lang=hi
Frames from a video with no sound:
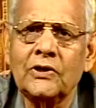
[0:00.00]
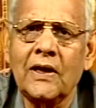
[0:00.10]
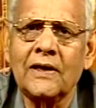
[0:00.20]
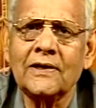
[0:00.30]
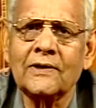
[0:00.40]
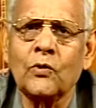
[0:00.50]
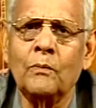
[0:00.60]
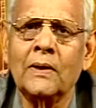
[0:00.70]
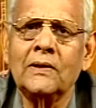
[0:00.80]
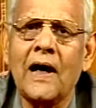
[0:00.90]
तरह से
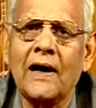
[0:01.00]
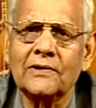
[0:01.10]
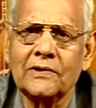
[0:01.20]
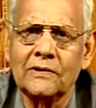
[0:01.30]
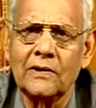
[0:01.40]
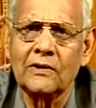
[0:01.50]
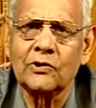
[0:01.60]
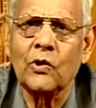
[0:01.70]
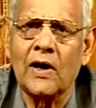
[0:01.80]
कुंभन दास जो